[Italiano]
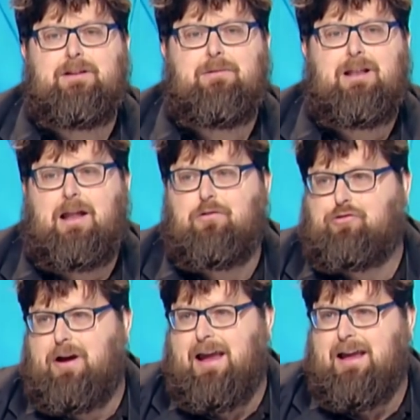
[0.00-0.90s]
di Milano,
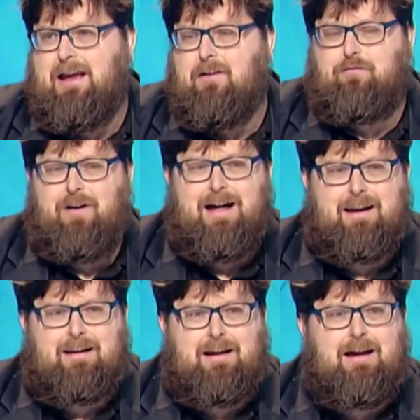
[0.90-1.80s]
cioè
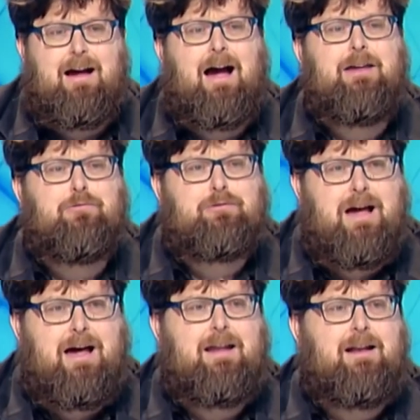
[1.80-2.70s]
far
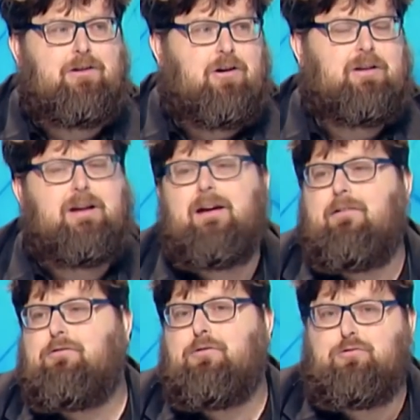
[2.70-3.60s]
aiutare le donne che
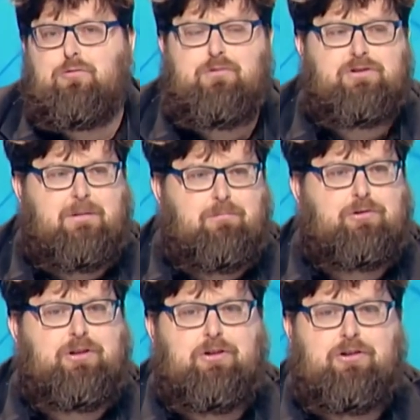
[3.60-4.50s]
avevano il dubbio se
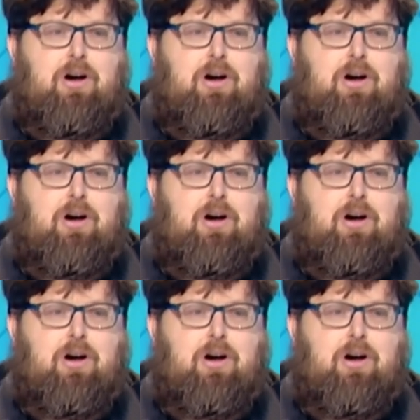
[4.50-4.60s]
abortire o